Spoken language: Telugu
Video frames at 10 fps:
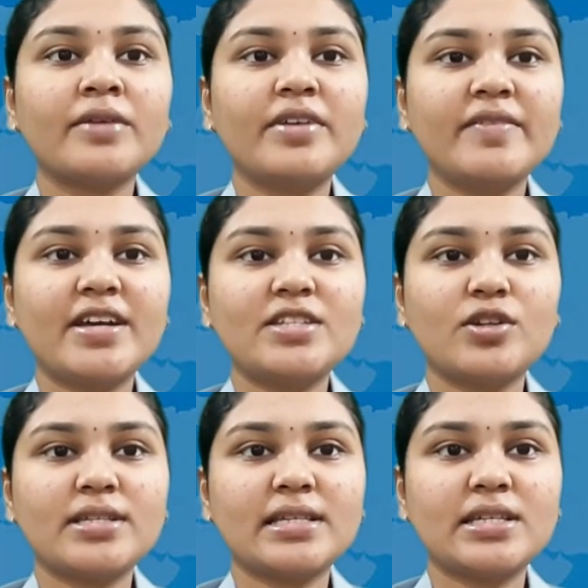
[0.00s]
వి వన్
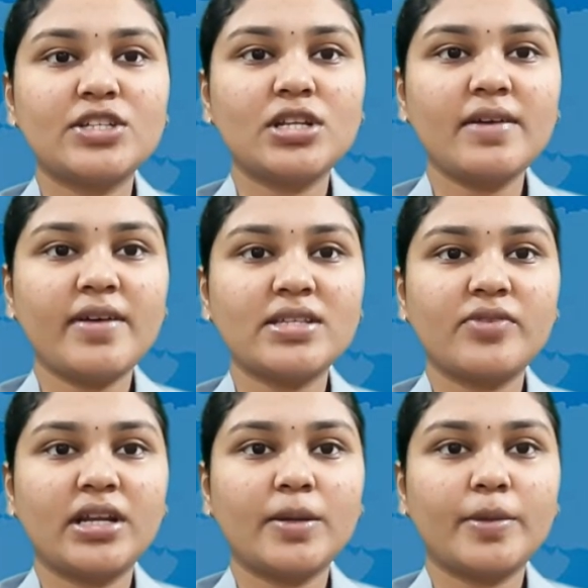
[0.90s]
జీరో సిక్స్ ఏ జిల్లా వాస్వి
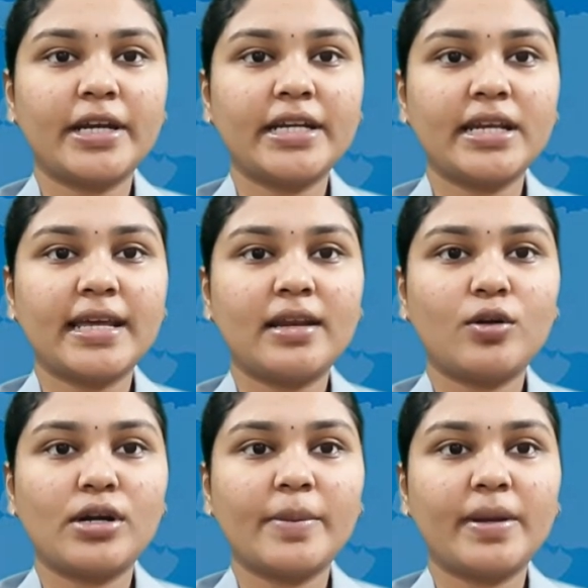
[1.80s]
క్లబ్ గ్రేటర్
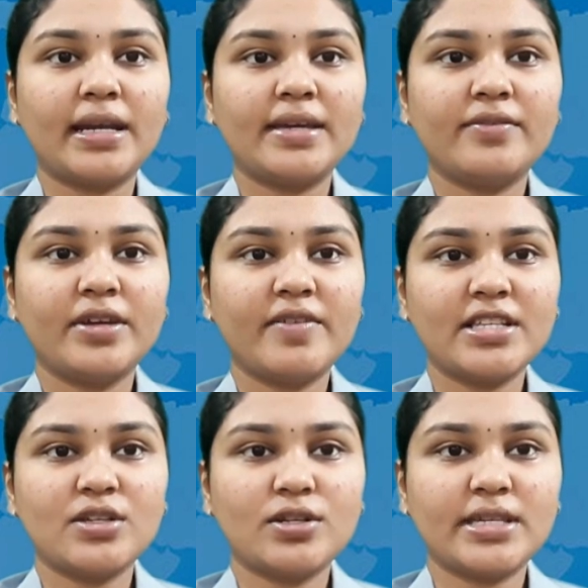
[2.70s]
నేలకొండపల్లి వి
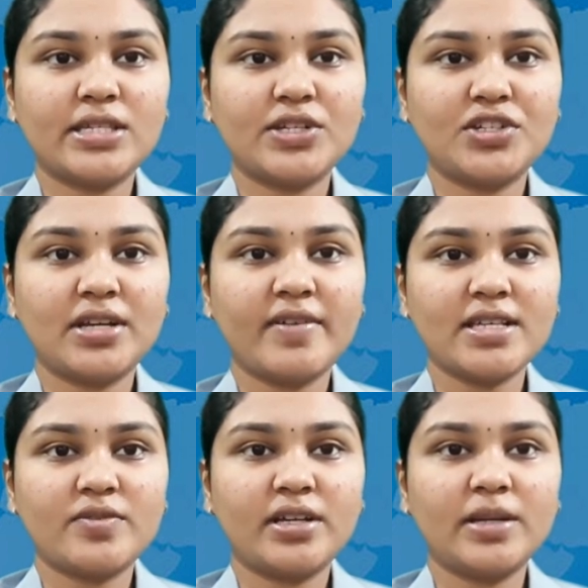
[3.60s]
వన్ జీరో సిక్స్ ఏ జిల్లా
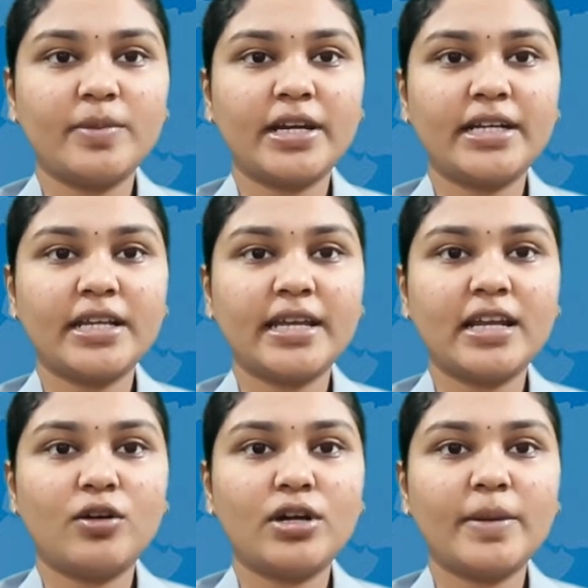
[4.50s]
వాస్వి క్లబ్ గ్రేటర్
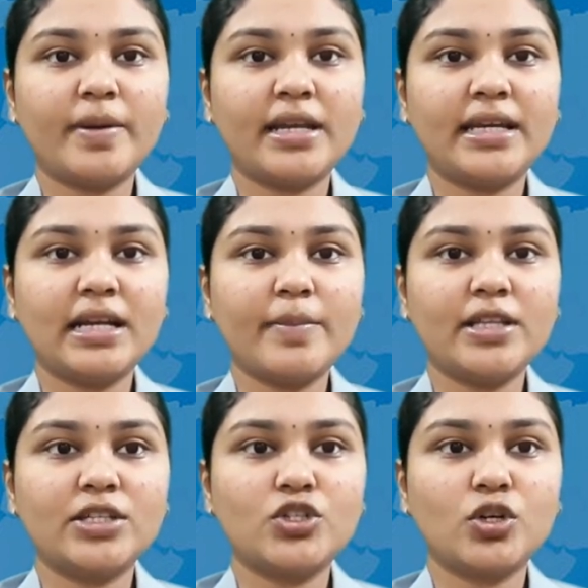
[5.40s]
నేలకొండపల్లి క్లబ్
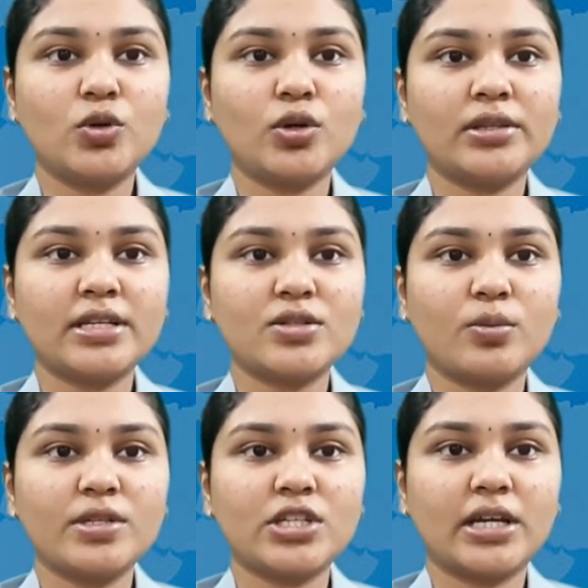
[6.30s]
అధ్యక్షులు కొత్త
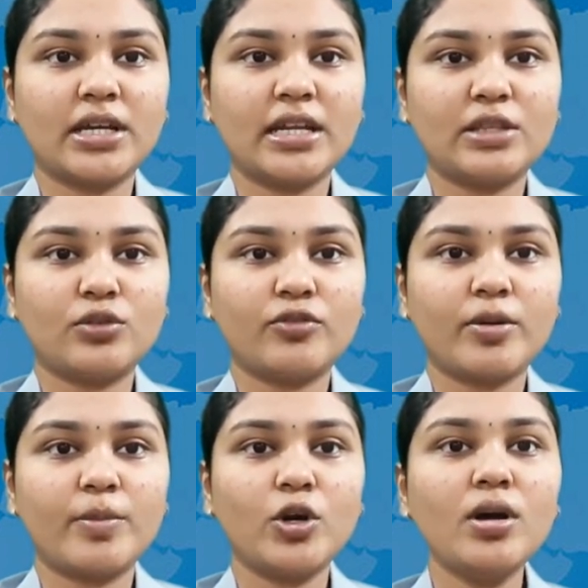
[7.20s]
సోమశేఖర్
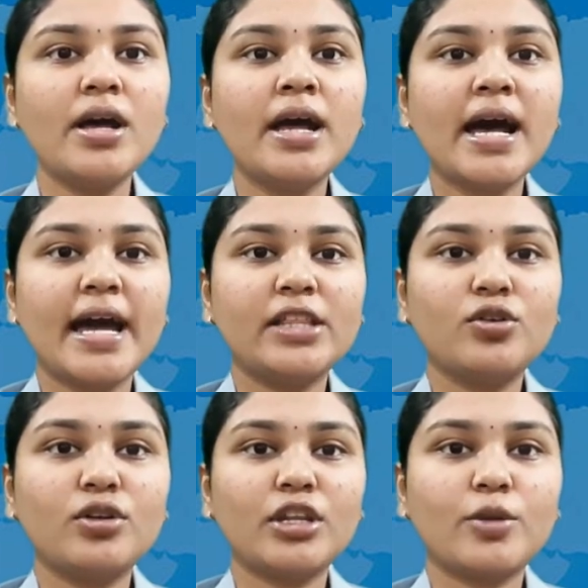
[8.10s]
నేతృత్వంలో
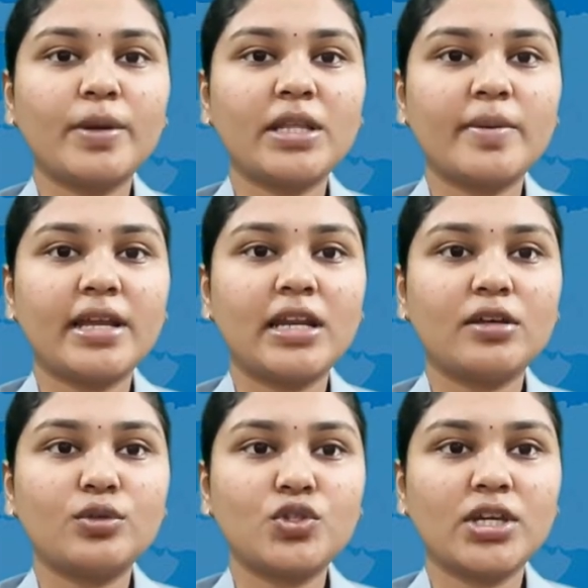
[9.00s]
ఐదుగురు నిరుపేద
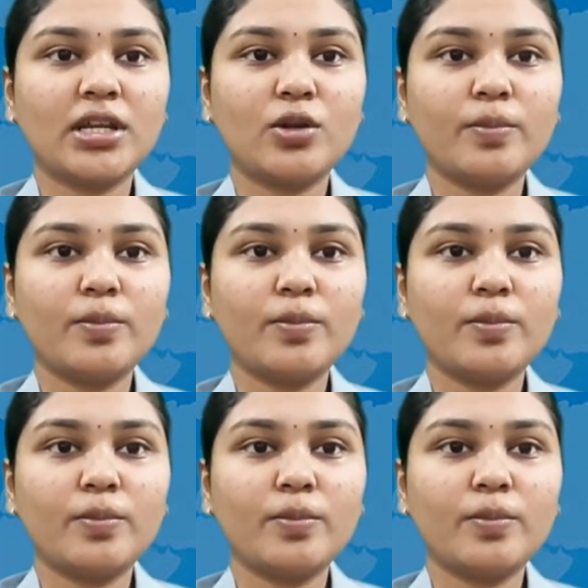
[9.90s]
మహిళలకు చీరలు